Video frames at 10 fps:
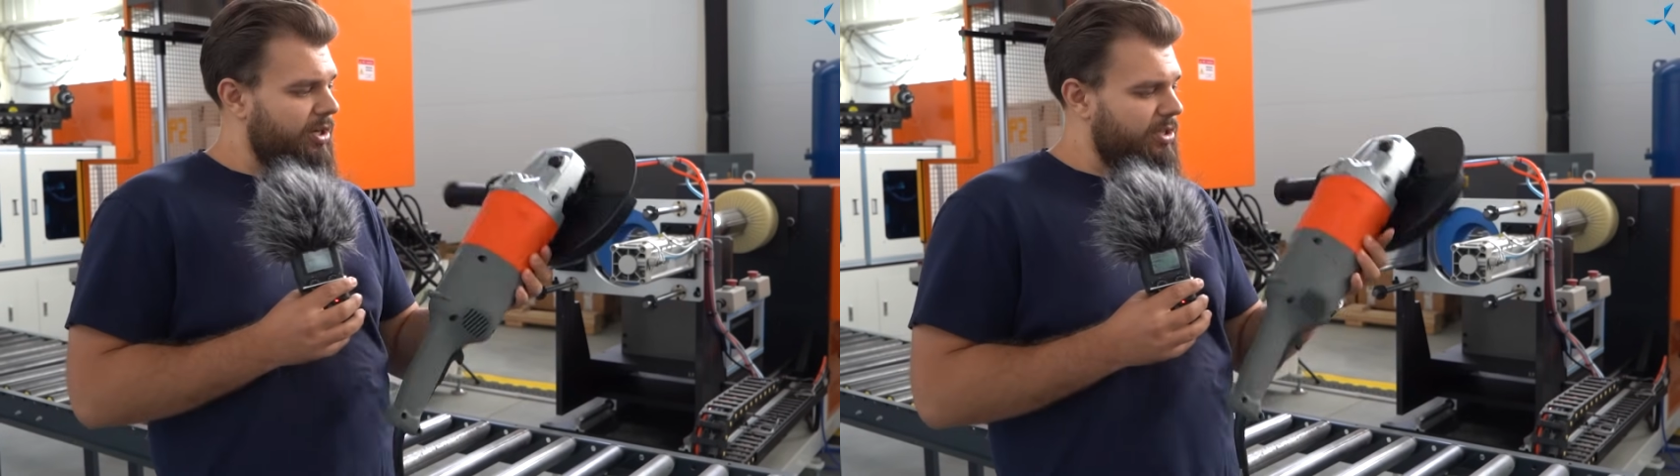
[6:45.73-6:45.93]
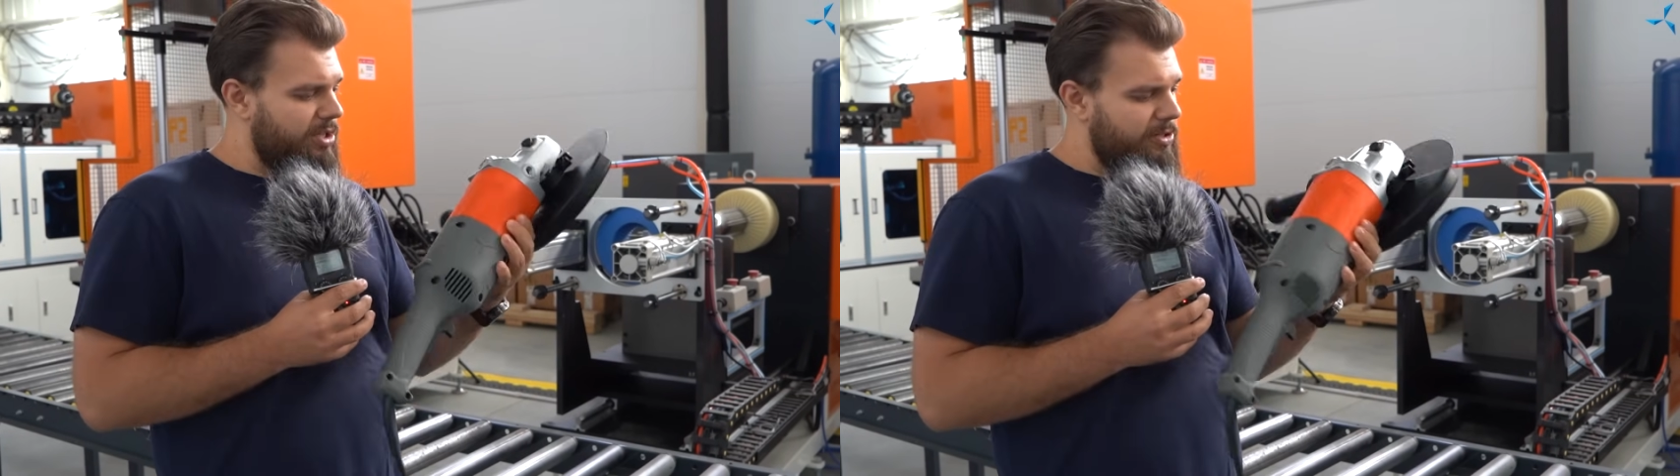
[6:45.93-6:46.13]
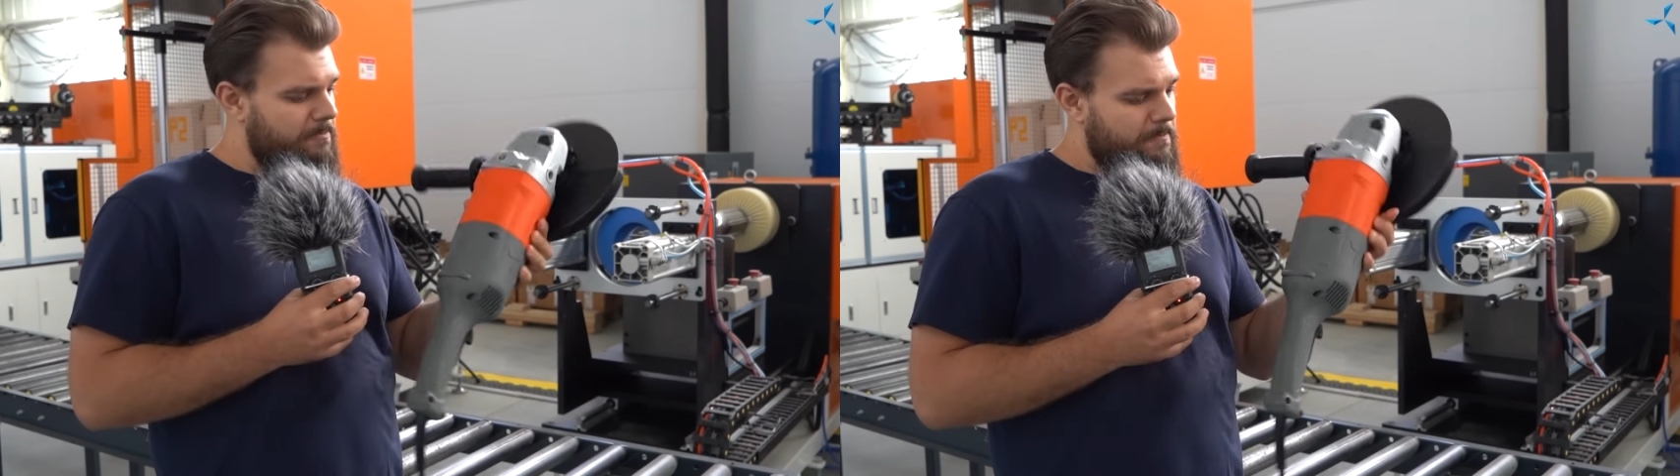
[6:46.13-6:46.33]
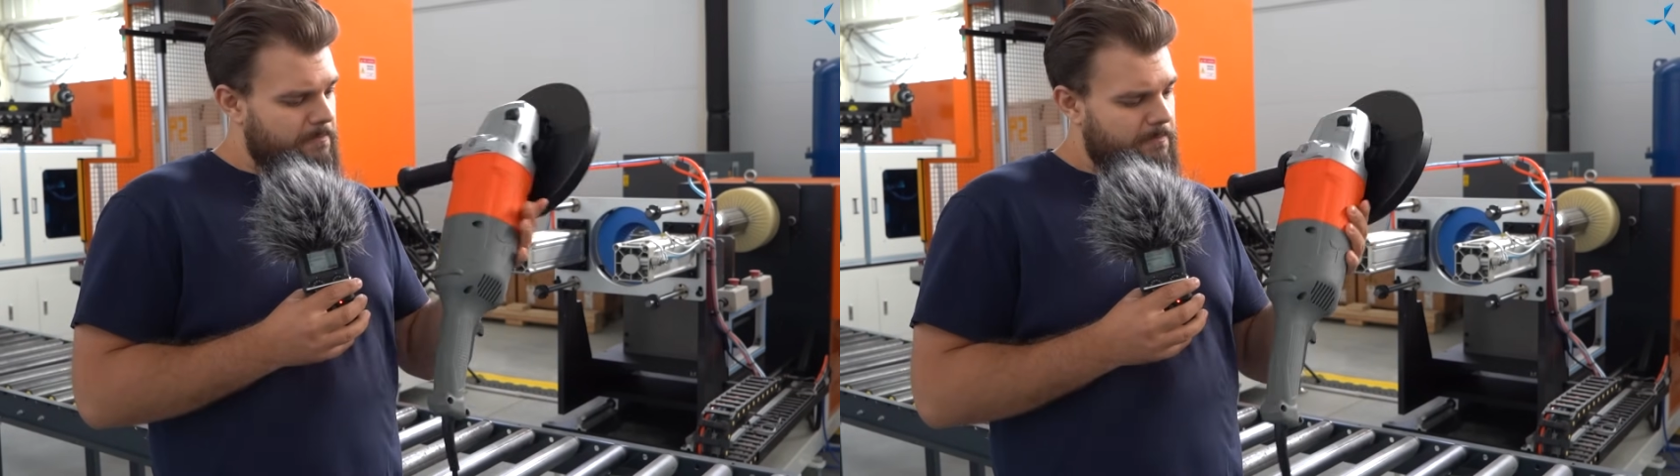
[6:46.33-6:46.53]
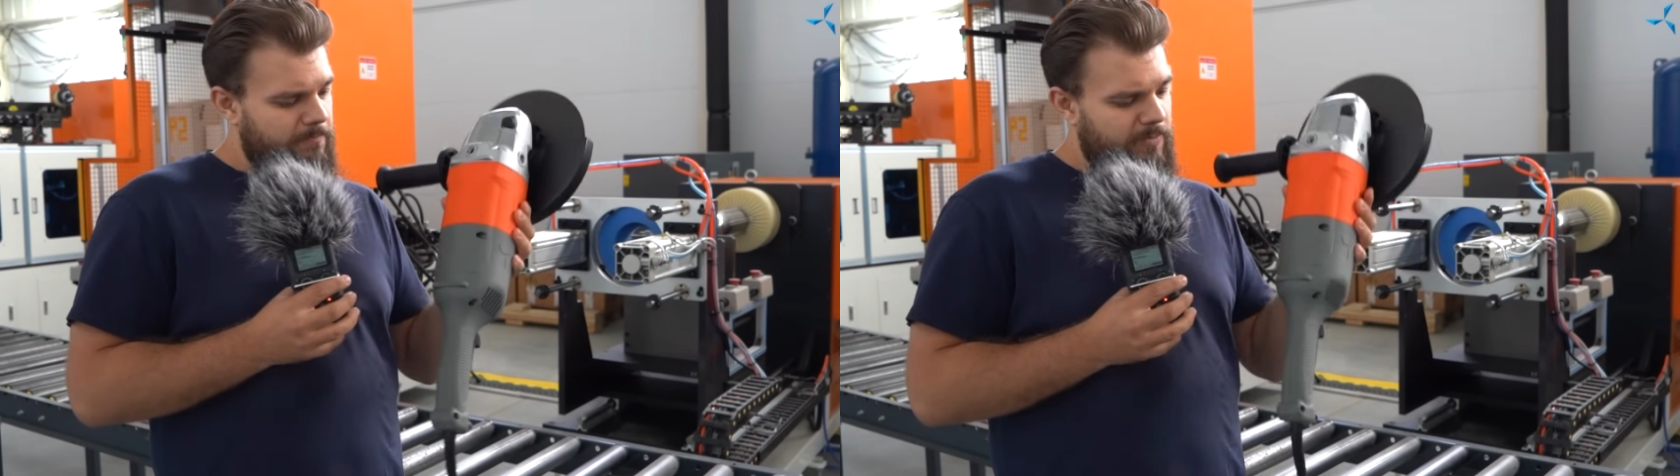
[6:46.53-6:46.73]
Это
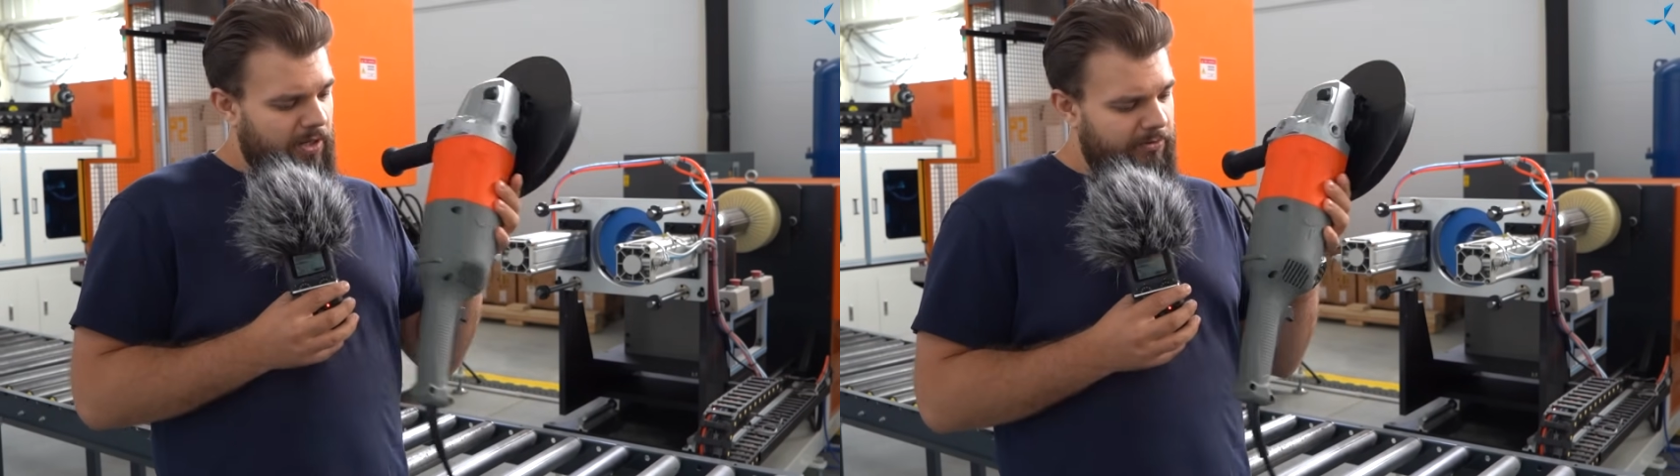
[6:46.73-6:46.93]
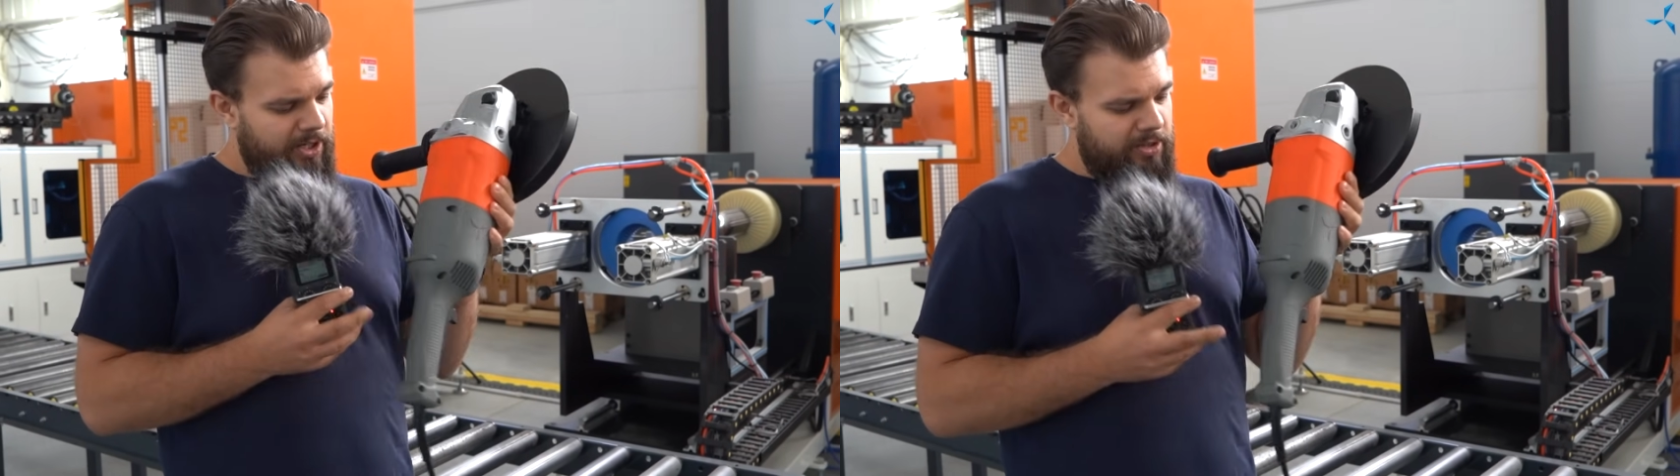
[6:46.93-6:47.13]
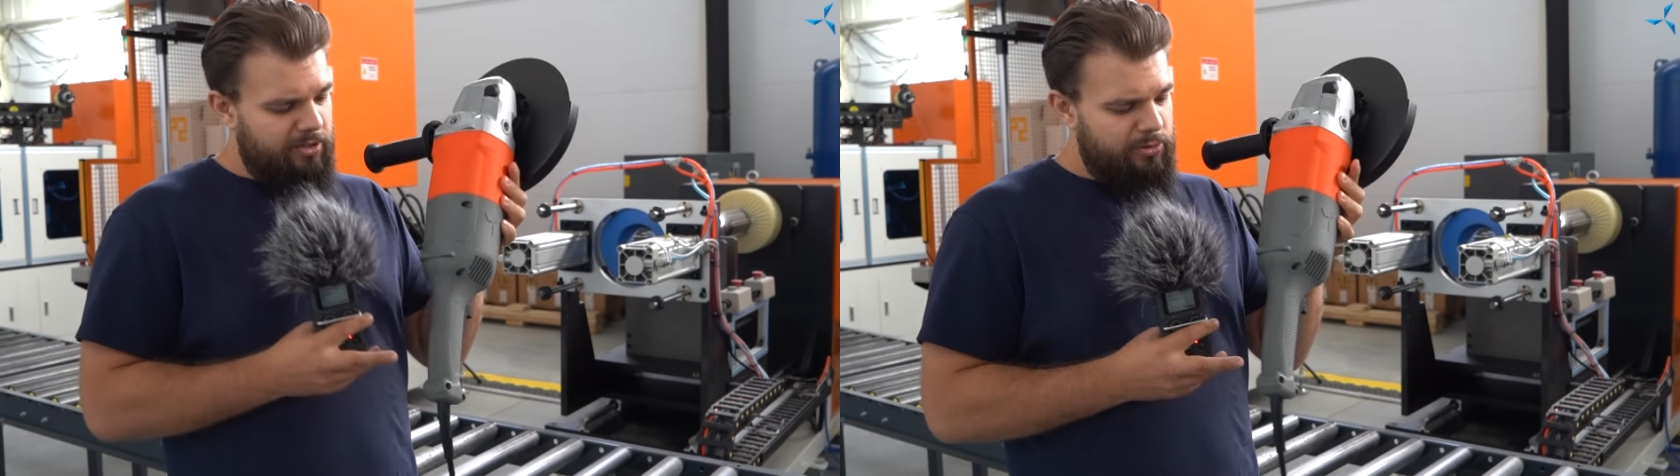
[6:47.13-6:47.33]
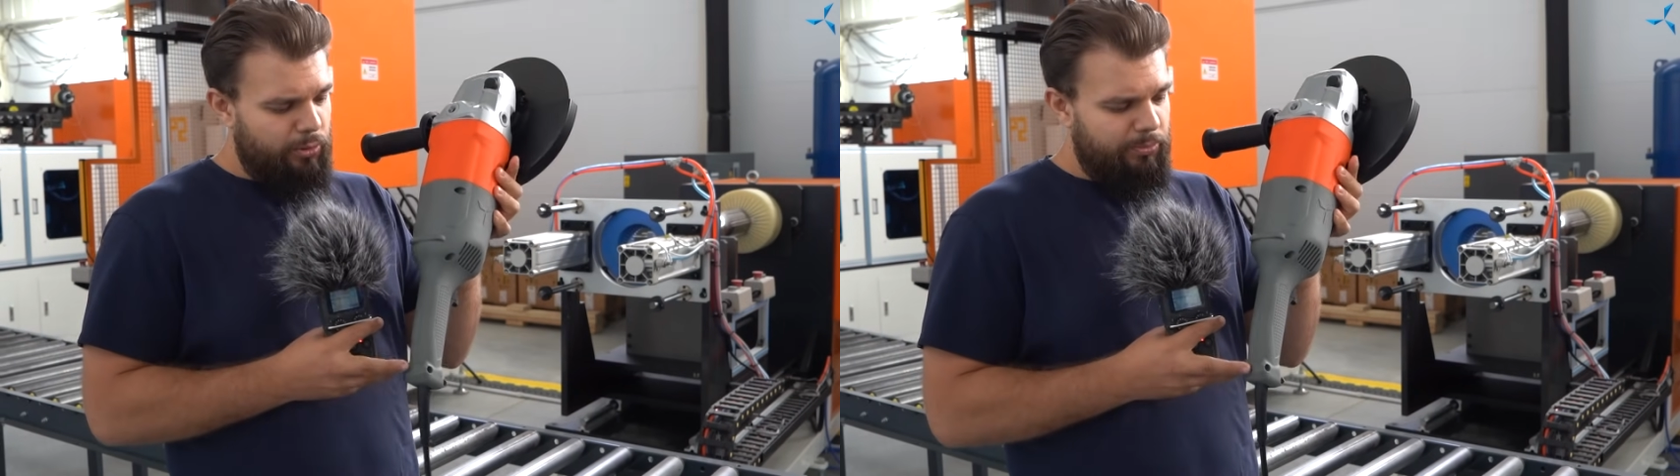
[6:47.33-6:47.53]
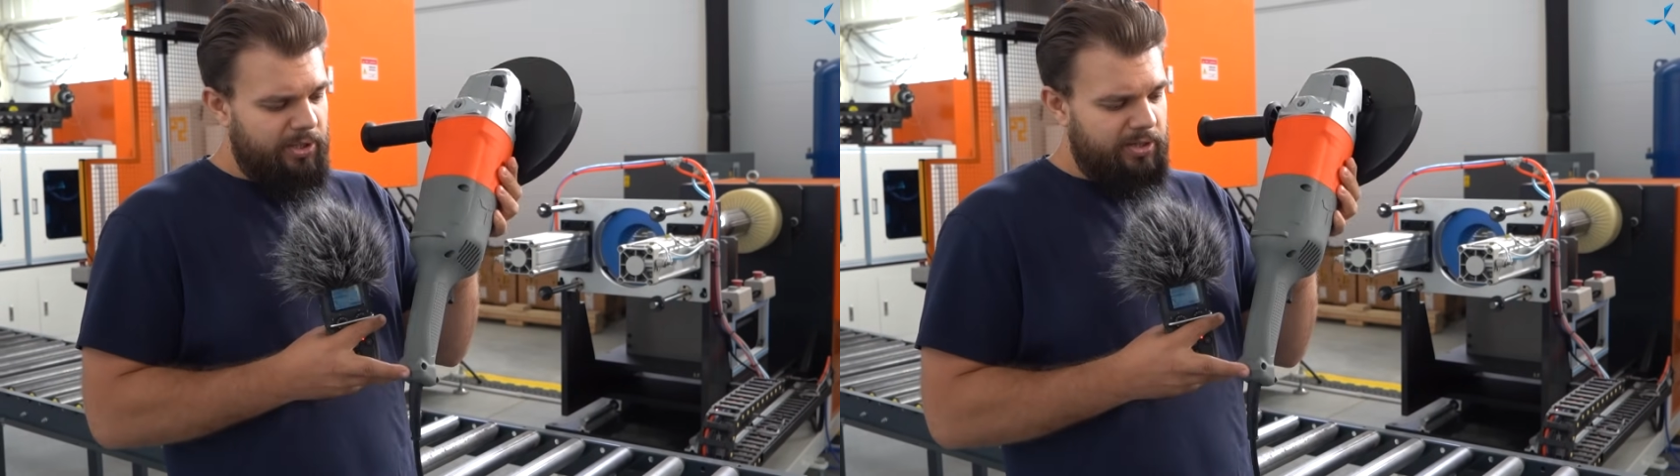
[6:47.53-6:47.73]
вариант
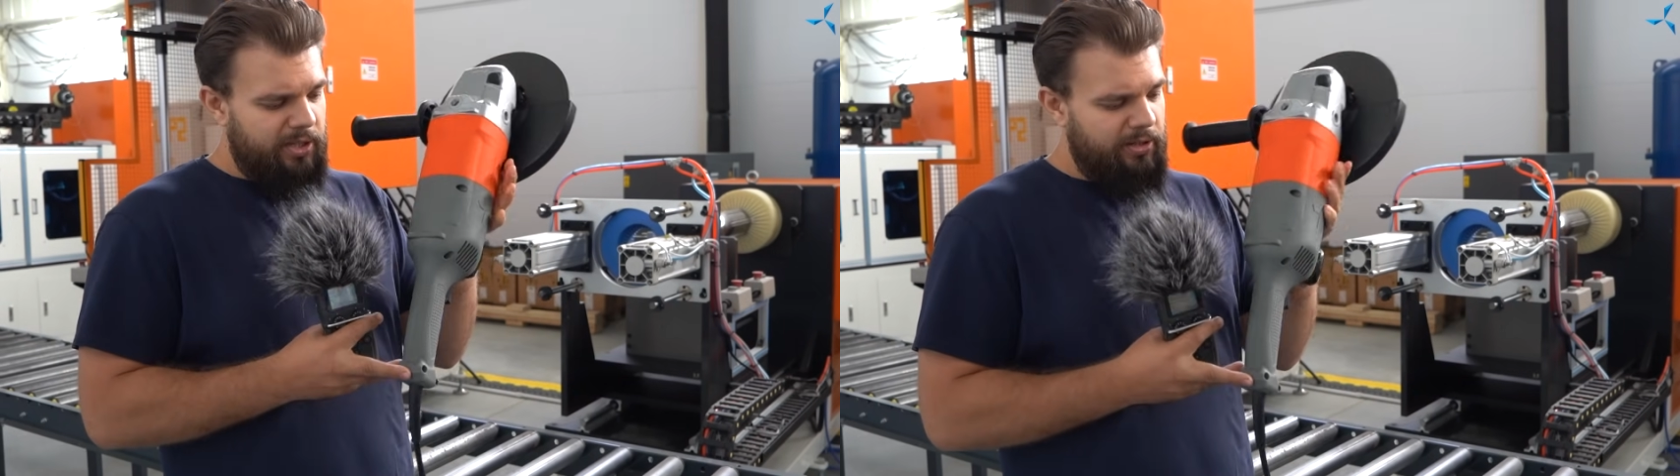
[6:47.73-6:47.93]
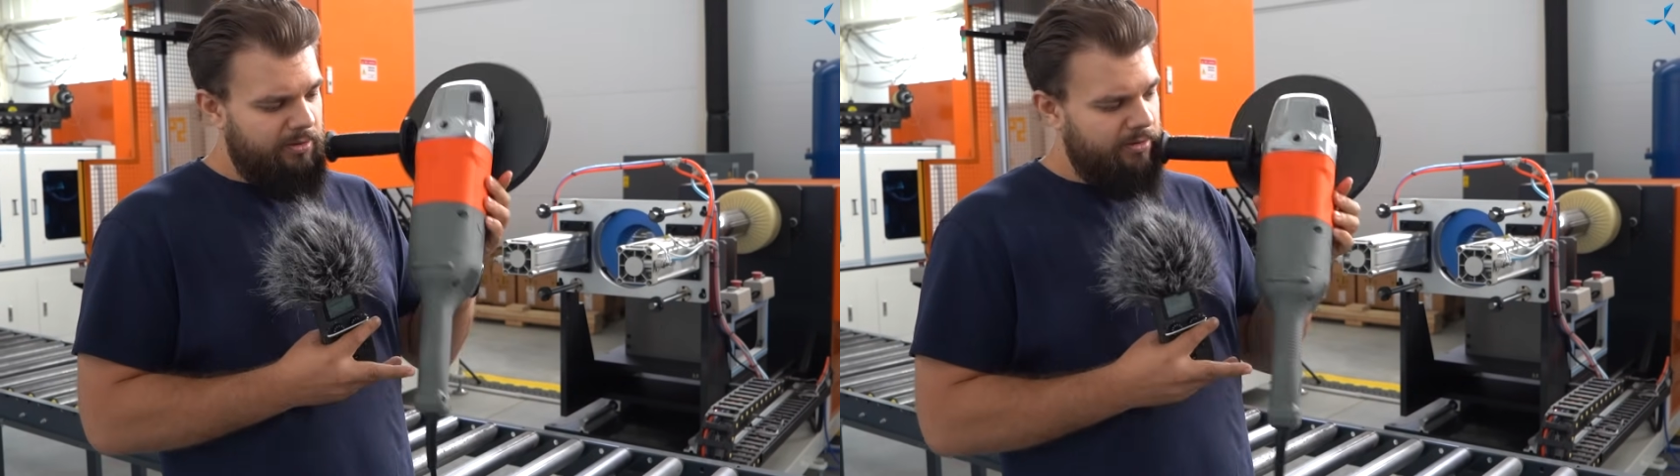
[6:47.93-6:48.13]
инструмента,